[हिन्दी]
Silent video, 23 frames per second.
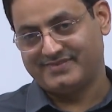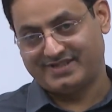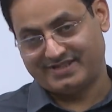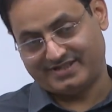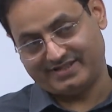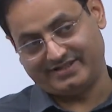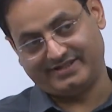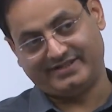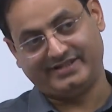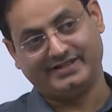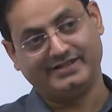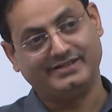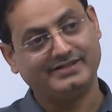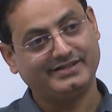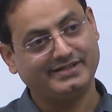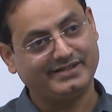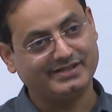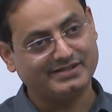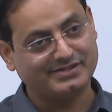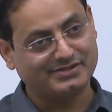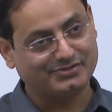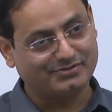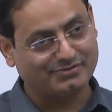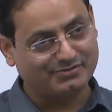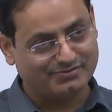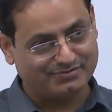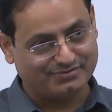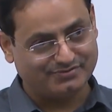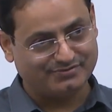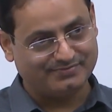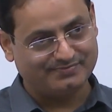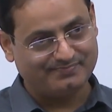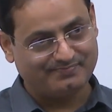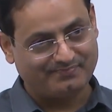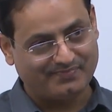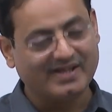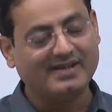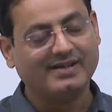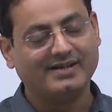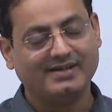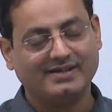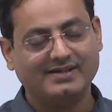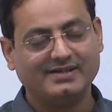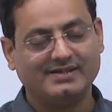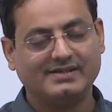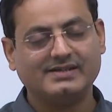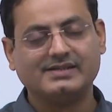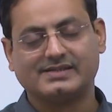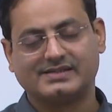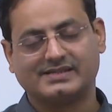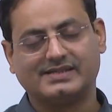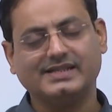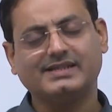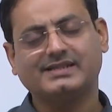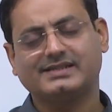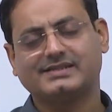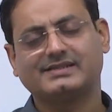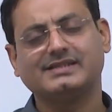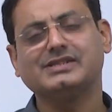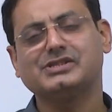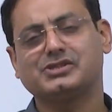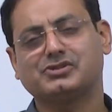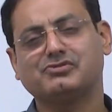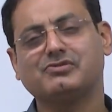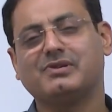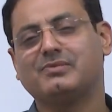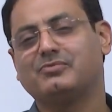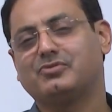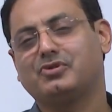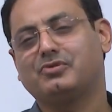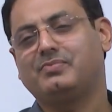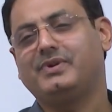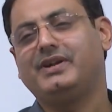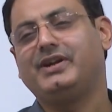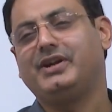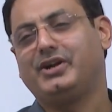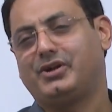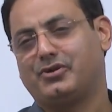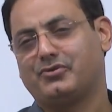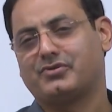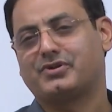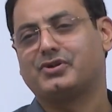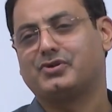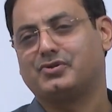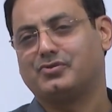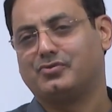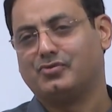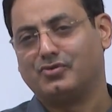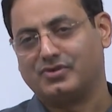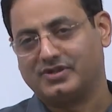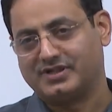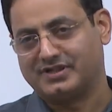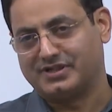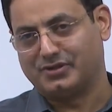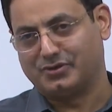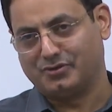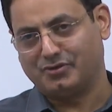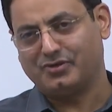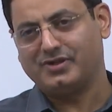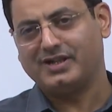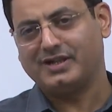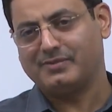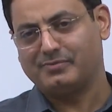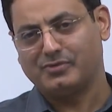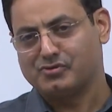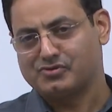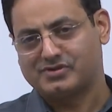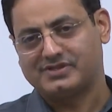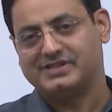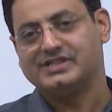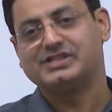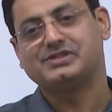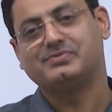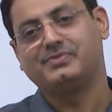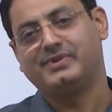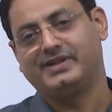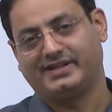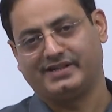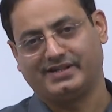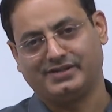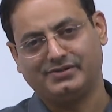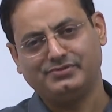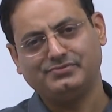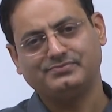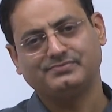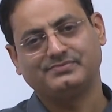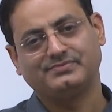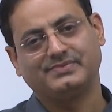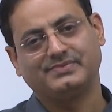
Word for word: छठी इंद्री की जरूरत हो सिक्स सेंस तो आमतौर पर इंट्यूशन को बोल देते हैं लोग लेकिन मैं उस सेंस में नहीं कह रहा हूं